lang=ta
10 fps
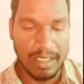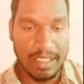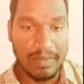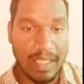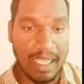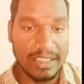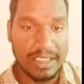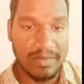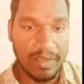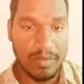இதை விட
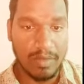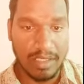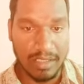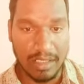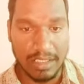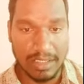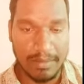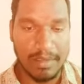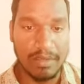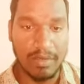ஆசியவகன் ஒரு
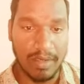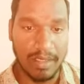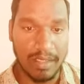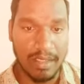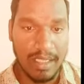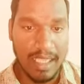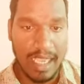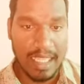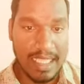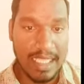கான்செப்ட் எடுத்துக்கிறவானுங்க
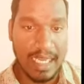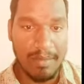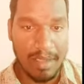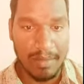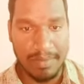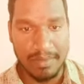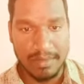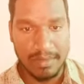அது இறை மறுப்பு